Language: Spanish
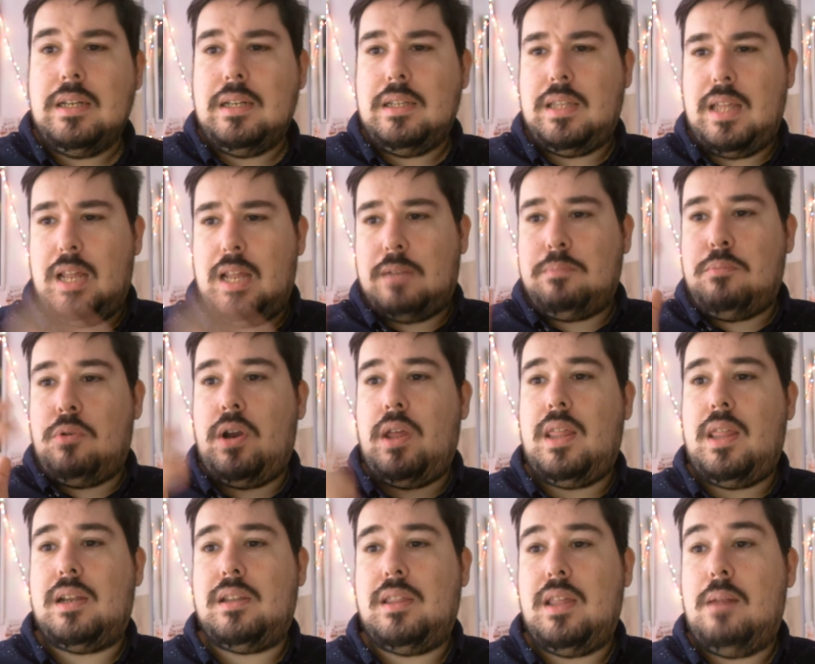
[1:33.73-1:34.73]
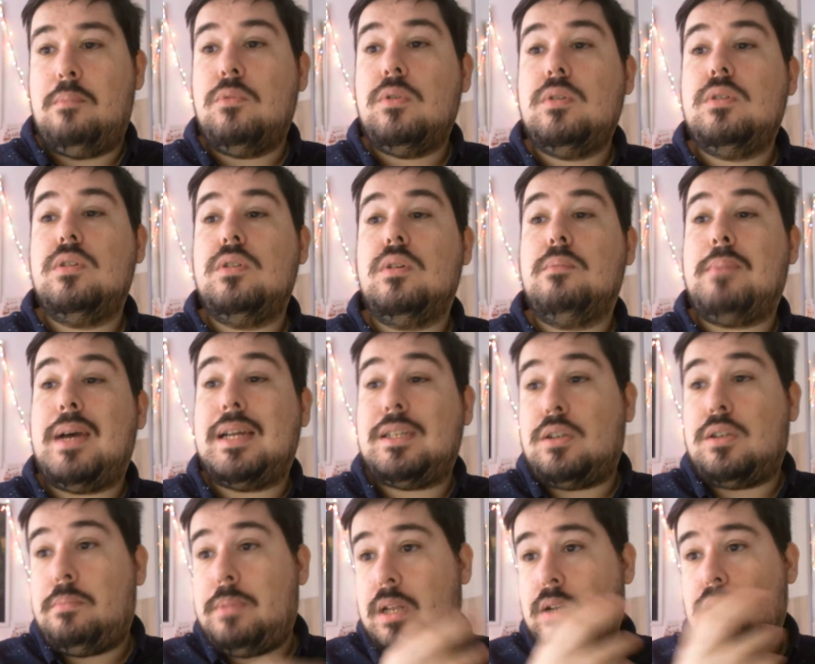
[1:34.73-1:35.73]
de las monedas del mundo,
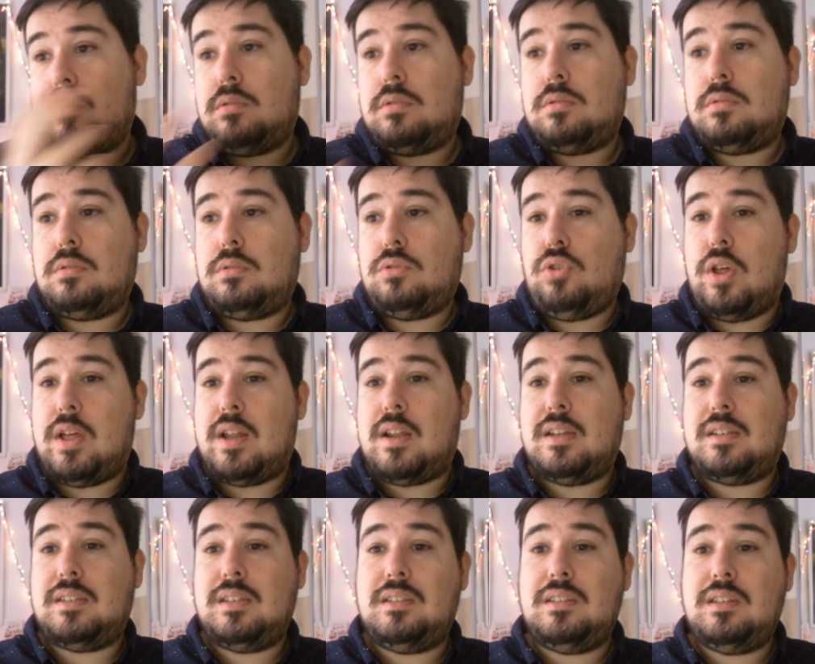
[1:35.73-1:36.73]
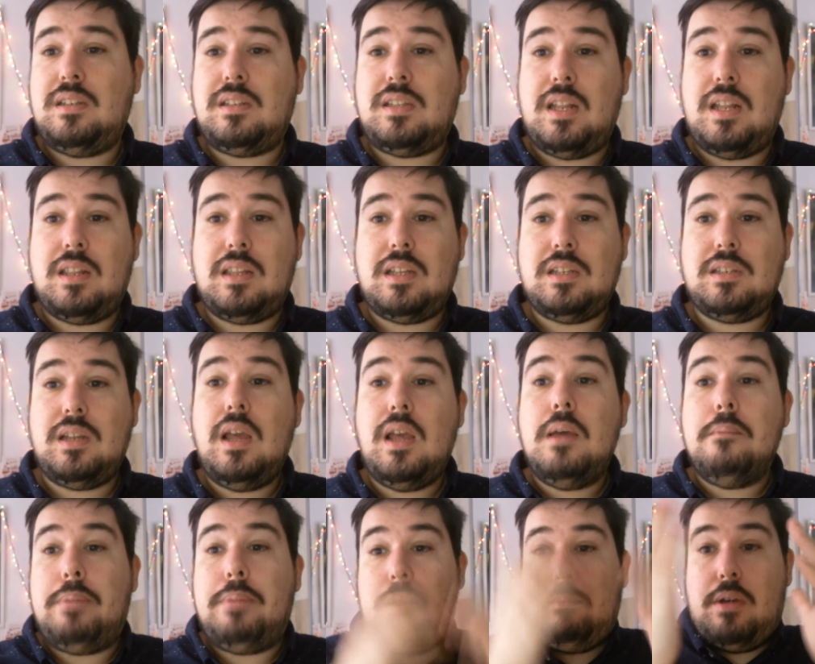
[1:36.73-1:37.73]
más o menos todas las existentes,
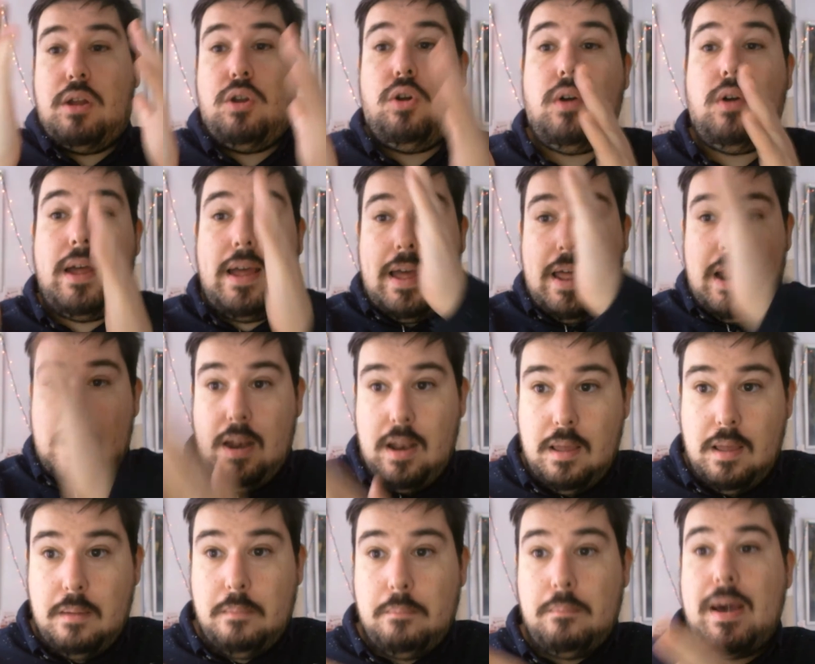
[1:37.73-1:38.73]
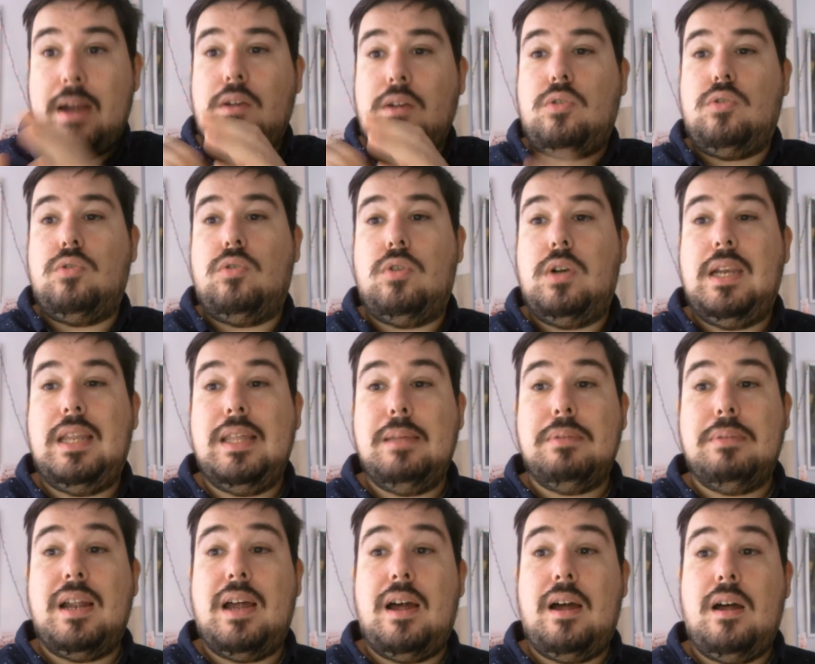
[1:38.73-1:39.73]
primero al marco
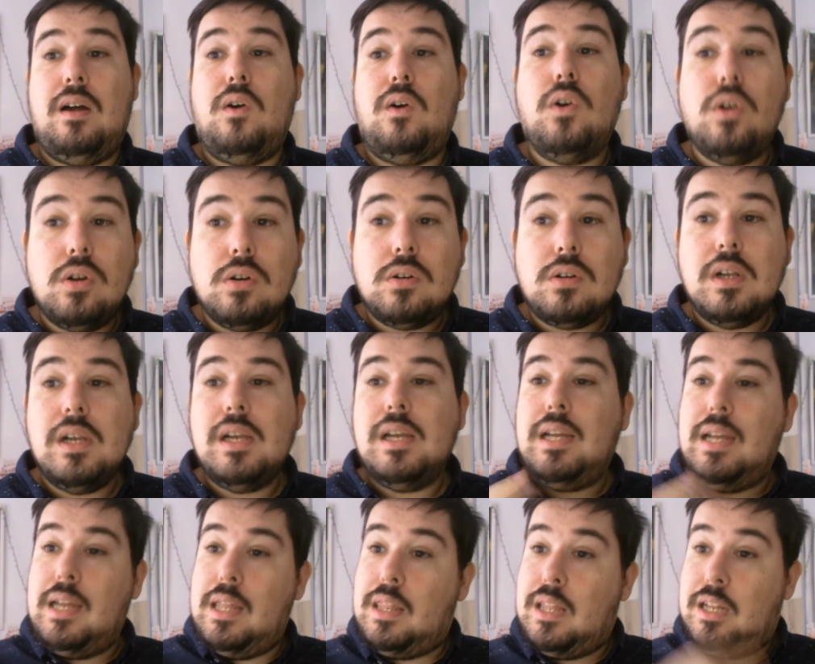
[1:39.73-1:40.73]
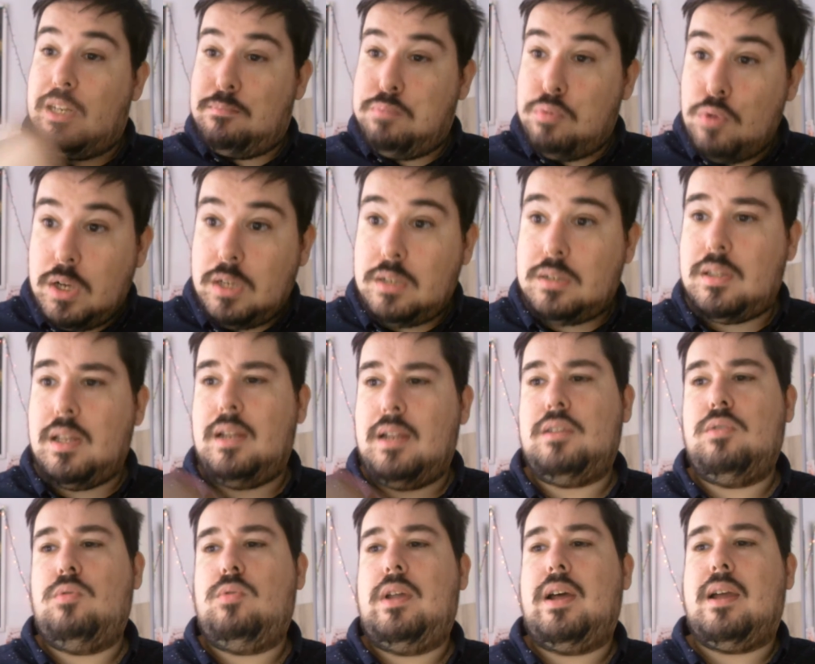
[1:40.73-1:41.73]
libra oro y después de la
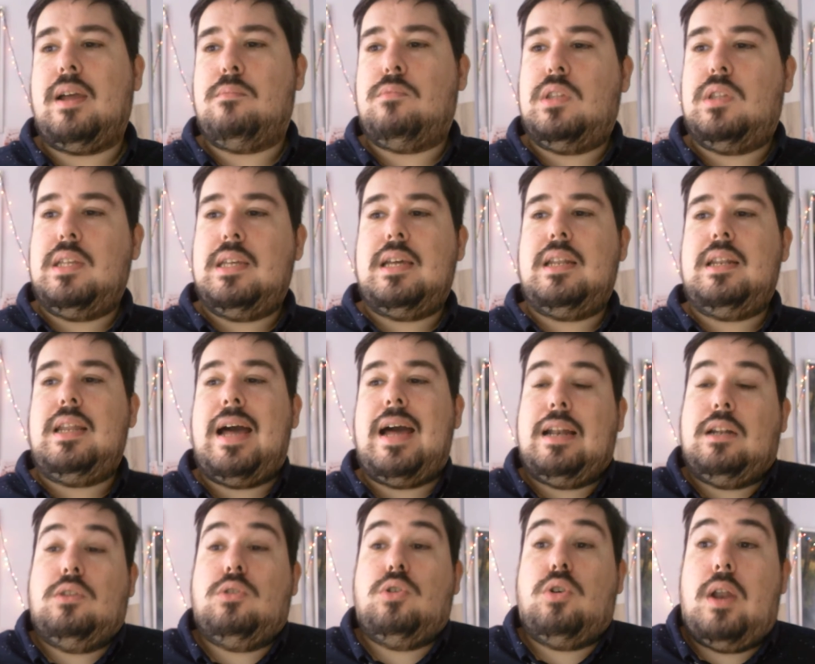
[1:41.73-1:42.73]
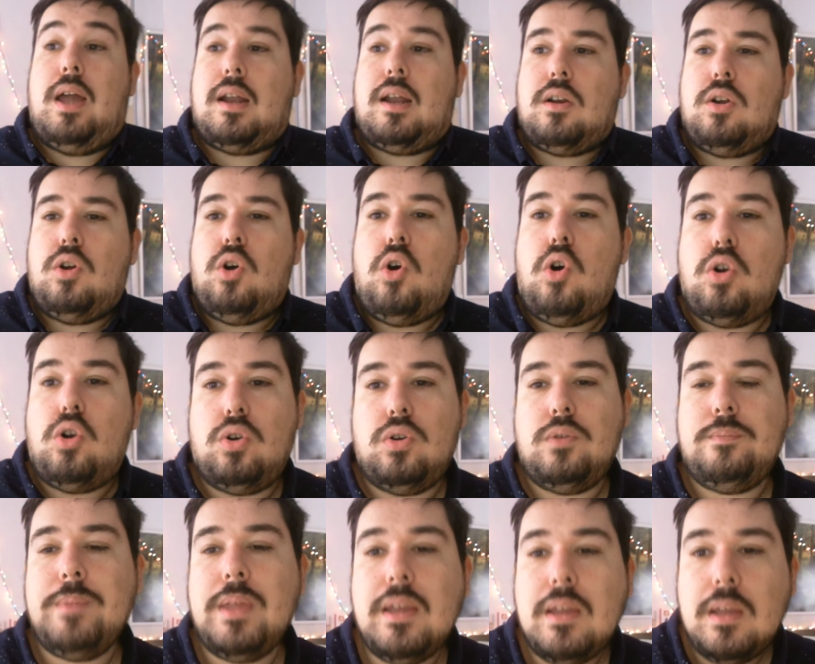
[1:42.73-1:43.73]
Segunda Guerra Mundial al dólar oro.
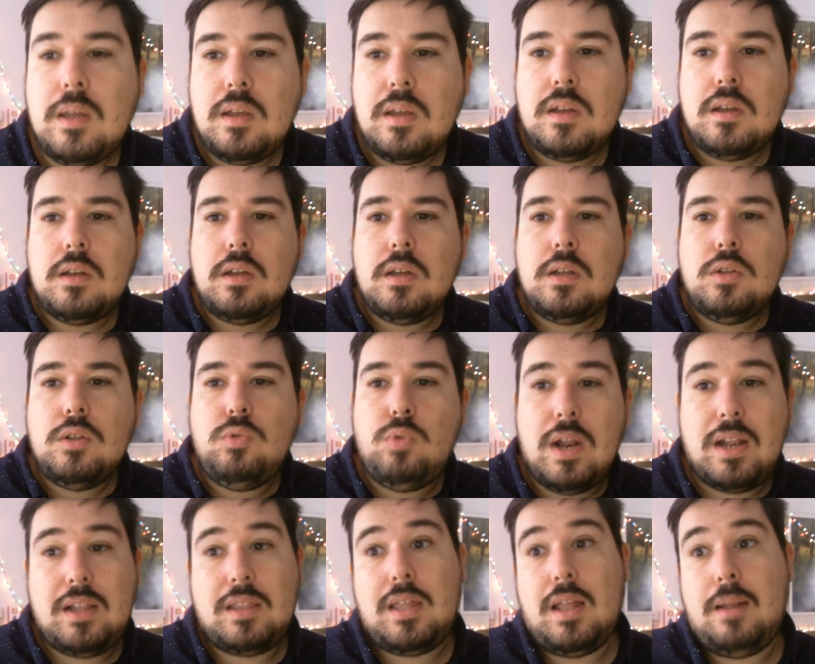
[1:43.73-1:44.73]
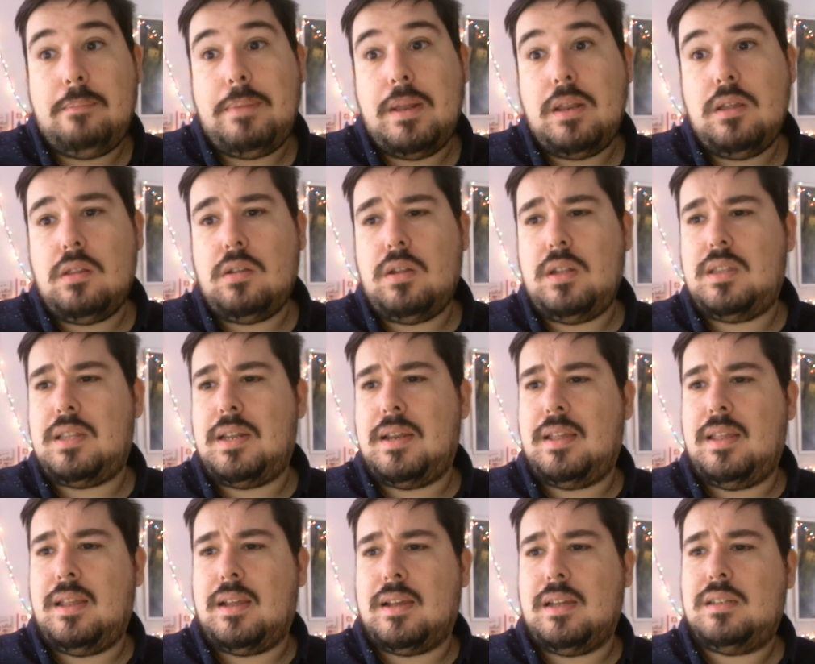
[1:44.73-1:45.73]
Durante el periodo de
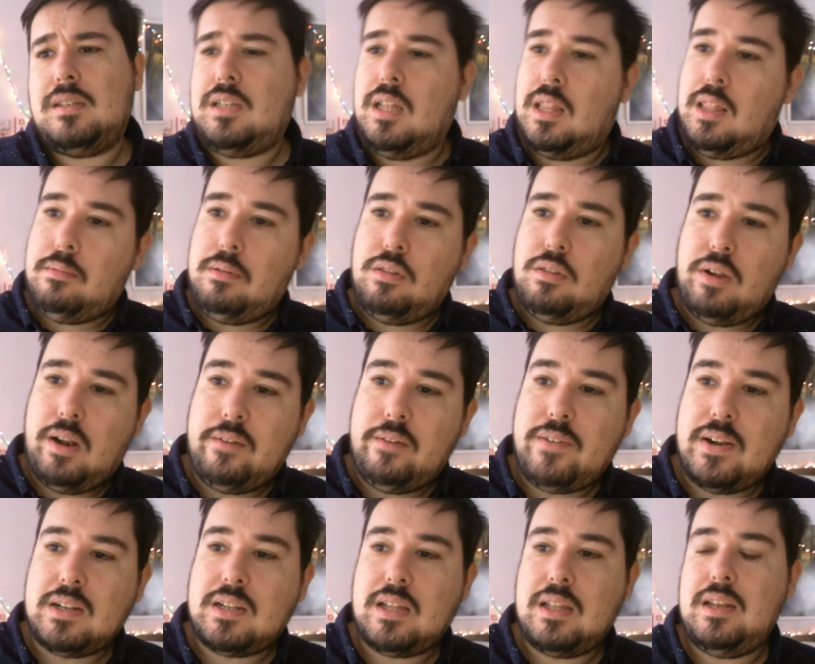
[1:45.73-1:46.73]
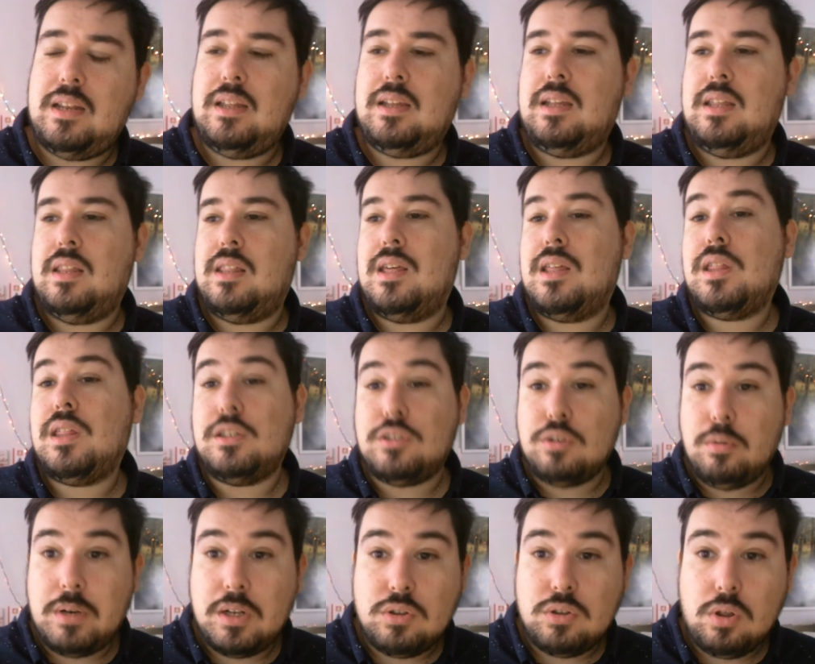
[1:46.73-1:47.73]
entreguerras y debido a la falta de liquidez y
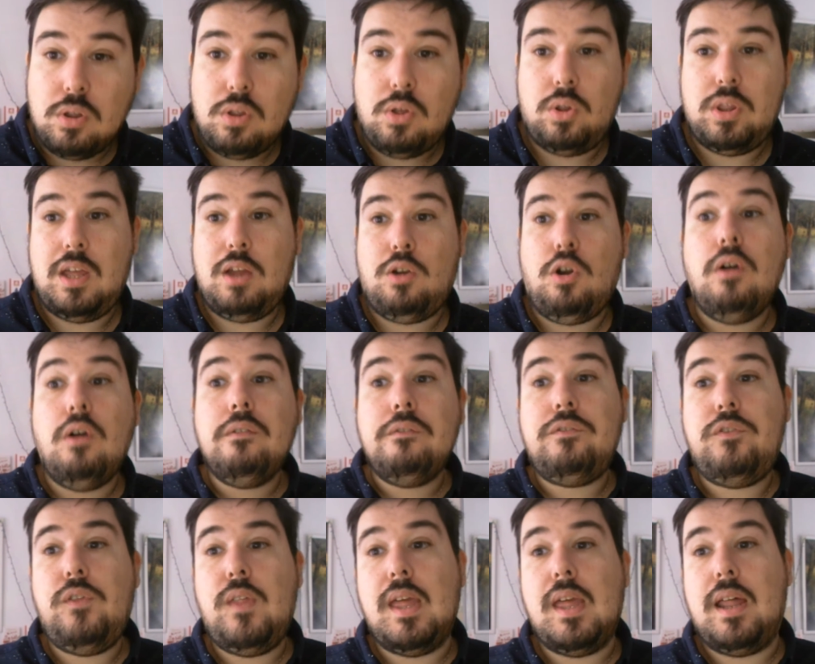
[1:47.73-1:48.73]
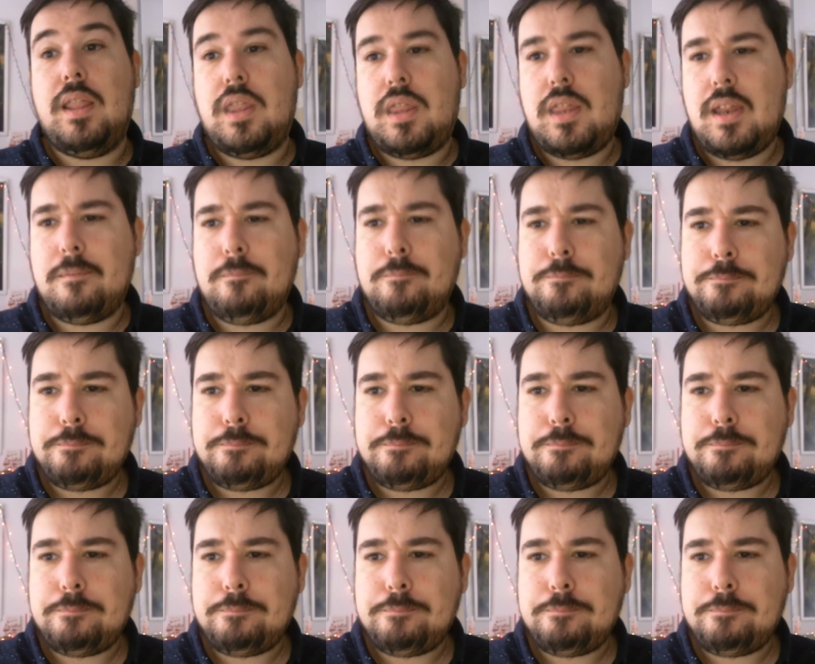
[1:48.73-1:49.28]
sobre todo de confianza,